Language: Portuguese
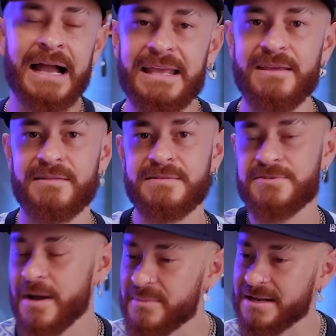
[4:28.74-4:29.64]
Aí,
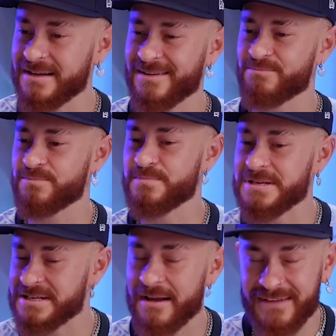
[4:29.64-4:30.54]
tinha uma mina que me
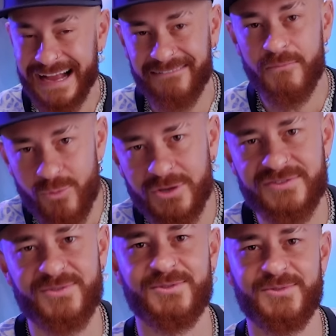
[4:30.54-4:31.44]
chavecava
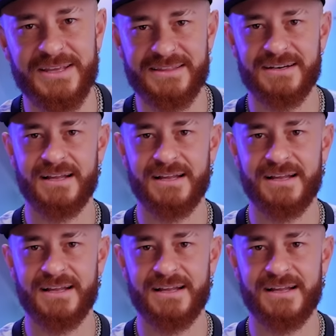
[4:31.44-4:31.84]
muito no Twitter,